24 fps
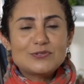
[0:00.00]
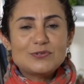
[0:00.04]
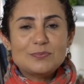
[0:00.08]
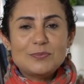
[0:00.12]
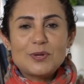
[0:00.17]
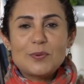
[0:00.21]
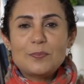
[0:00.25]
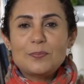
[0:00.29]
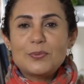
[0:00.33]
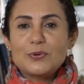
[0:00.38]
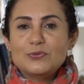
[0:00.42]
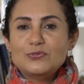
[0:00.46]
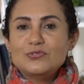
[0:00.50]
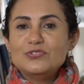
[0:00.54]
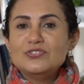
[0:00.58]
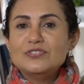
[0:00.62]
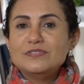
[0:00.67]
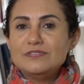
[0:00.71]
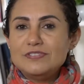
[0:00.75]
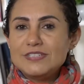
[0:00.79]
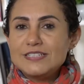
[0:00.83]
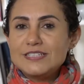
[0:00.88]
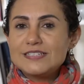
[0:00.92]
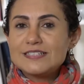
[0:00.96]
do meu ponto de
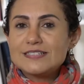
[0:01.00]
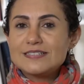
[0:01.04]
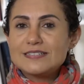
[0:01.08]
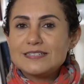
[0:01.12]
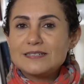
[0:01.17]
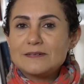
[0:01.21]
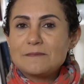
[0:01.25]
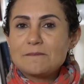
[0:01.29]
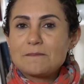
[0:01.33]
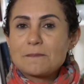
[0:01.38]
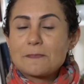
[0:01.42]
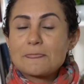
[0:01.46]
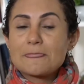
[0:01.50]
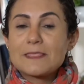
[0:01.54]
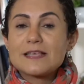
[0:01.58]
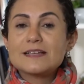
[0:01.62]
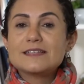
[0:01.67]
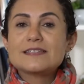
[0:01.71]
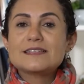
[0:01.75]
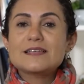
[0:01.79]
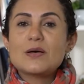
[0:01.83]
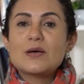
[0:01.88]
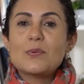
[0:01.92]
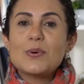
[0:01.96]
vista,
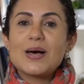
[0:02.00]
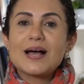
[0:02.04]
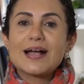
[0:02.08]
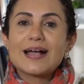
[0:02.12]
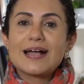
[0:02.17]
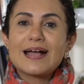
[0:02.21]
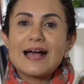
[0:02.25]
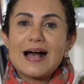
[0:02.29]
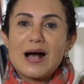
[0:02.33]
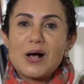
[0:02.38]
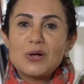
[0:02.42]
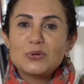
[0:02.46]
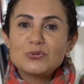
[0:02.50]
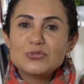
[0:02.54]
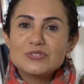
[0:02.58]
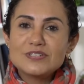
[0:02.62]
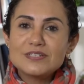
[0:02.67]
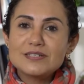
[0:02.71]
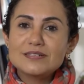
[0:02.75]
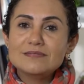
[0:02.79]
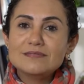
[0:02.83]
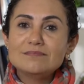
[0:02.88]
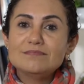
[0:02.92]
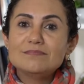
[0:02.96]
são a
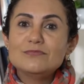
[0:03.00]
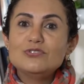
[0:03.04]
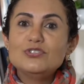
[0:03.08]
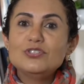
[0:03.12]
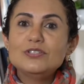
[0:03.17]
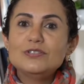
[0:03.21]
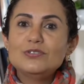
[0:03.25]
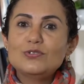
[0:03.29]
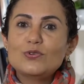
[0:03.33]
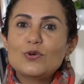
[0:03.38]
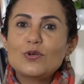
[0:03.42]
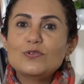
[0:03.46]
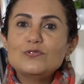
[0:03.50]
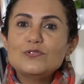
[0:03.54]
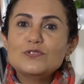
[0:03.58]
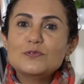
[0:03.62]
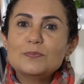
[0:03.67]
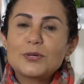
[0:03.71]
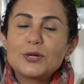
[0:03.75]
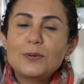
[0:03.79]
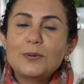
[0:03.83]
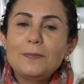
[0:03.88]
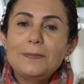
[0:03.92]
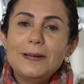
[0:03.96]
causa de todos os
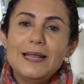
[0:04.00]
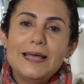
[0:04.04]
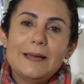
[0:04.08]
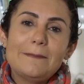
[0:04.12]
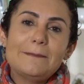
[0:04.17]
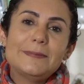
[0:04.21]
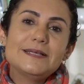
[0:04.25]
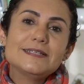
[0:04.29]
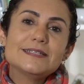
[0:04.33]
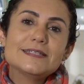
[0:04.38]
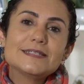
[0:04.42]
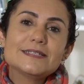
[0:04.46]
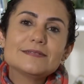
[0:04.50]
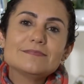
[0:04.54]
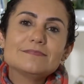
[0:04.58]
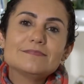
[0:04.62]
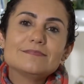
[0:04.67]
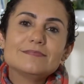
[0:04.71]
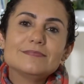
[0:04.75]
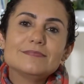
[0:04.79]
problemas